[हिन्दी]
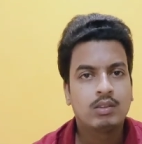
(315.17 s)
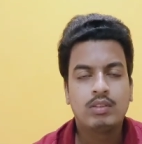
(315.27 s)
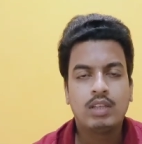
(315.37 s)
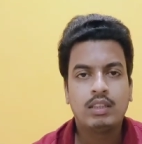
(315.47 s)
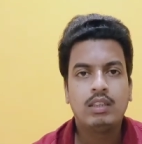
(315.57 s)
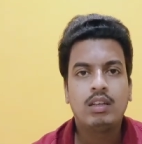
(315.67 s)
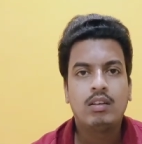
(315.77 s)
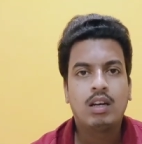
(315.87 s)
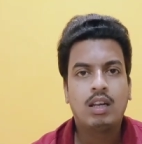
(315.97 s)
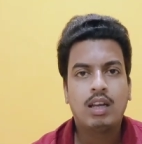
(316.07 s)
तो यानी
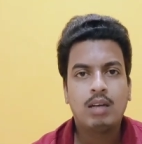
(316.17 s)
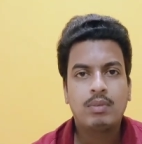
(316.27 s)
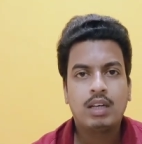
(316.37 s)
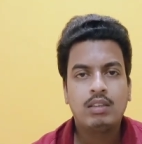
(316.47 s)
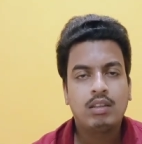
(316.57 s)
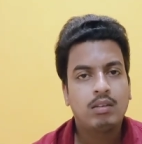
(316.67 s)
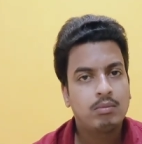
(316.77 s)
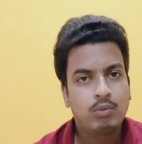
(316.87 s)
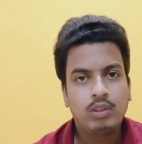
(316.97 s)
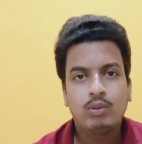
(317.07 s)
अलाहाबाद
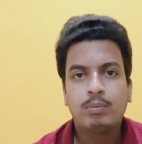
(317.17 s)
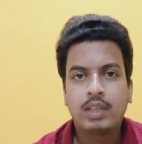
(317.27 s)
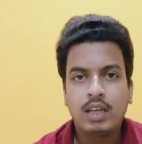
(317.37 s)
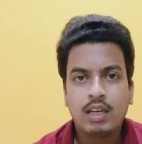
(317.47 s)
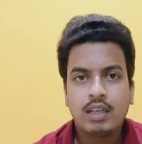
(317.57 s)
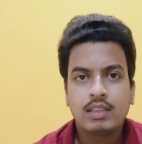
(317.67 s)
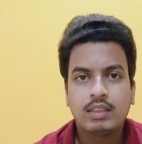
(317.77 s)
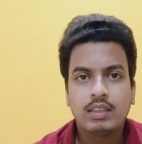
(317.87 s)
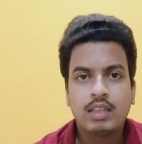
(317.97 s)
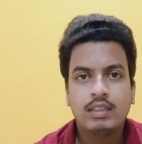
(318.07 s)
बोले तो प्रयागराज
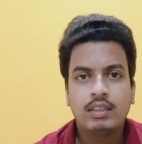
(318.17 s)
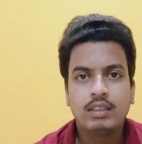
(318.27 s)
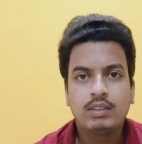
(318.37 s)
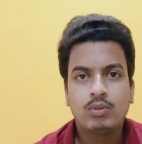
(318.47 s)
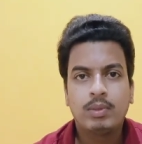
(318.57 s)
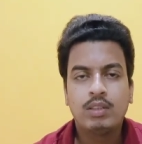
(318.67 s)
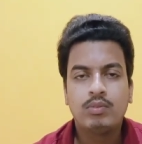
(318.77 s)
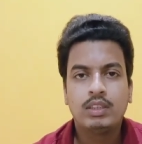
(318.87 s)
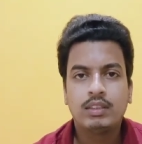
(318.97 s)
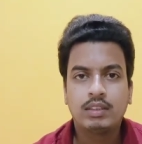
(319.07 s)
की राजनीति से उभरे
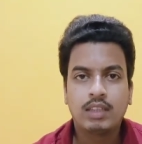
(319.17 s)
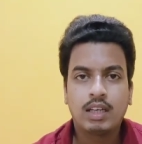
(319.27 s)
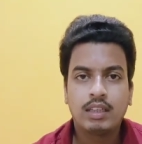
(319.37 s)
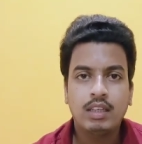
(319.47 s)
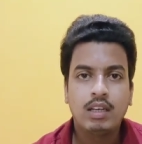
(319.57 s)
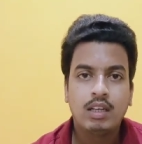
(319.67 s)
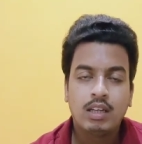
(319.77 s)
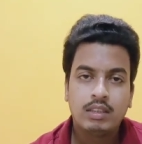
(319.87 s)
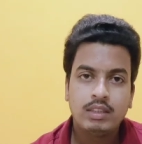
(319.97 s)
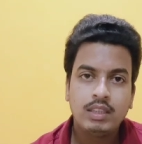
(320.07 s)
हुए ये सितारे
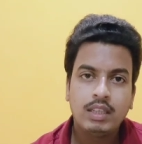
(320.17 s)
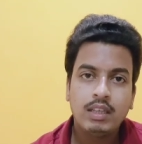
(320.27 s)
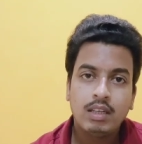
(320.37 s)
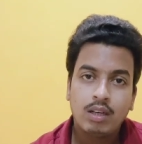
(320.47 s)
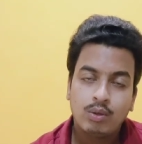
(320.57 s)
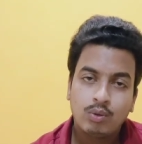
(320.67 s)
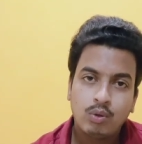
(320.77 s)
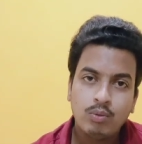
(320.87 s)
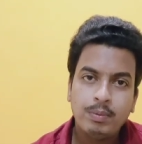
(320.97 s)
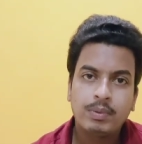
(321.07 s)
जिन्हें
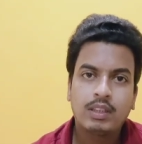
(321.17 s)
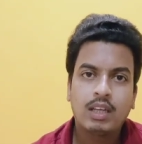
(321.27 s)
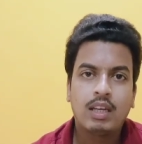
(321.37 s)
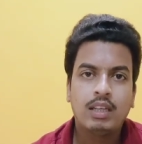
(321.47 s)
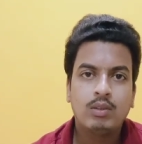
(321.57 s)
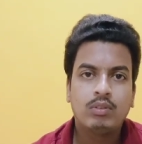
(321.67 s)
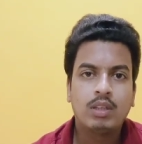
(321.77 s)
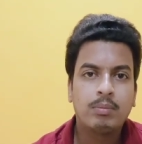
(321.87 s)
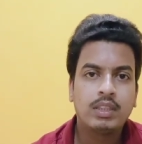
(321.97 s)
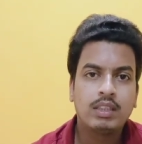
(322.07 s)
खूब पता है कि
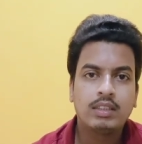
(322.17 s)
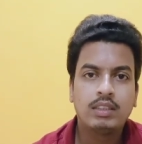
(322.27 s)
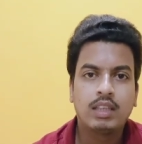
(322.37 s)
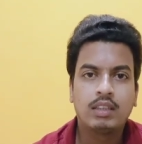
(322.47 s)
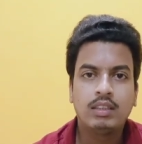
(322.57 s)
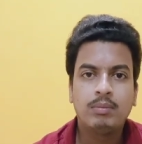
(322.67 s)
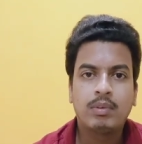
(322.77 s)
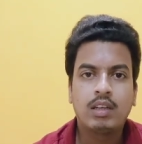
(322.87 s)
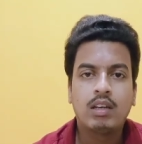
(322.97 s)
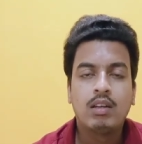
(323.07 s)
उत्तर प्रदेश की धरती
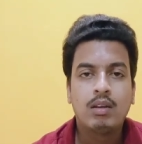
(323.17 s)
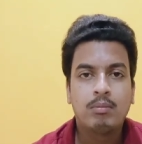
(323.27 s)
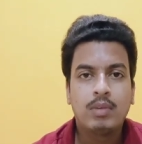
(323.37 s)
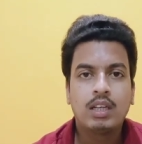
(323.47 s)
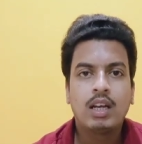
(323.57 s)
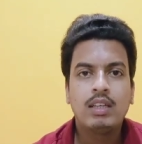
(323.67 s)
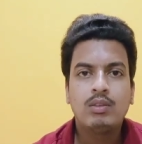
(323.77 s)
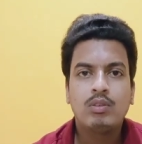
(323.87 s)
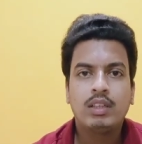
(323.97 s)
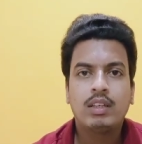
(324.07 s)
पर महंगाई
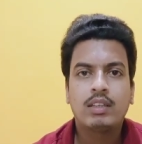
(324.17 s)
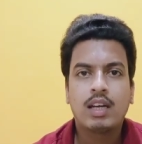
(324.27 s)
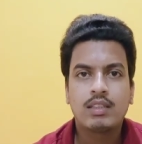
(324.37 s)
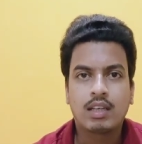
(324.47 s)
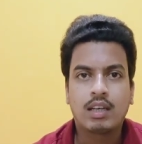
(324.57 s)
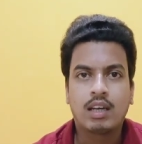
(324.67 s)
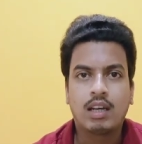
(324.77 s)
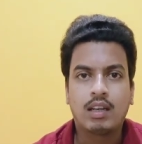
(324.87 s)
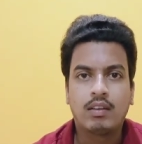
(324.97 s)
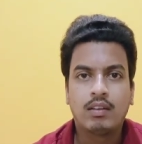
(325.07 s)
को लेकर क्या चल रहा है